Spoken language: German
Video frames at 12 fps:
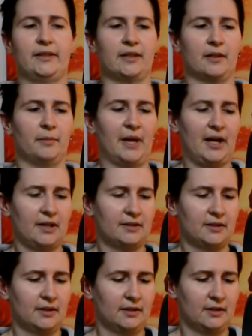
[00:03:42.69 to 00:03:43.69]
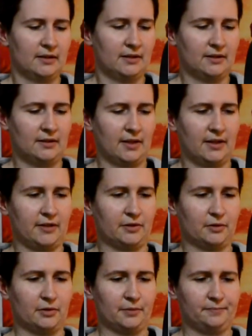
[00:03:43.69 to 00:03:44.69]
äh, gemacht.
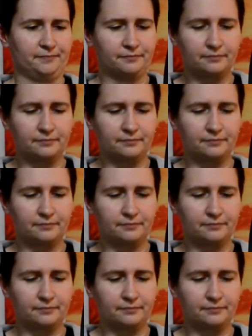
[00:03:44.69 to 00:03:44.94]
Also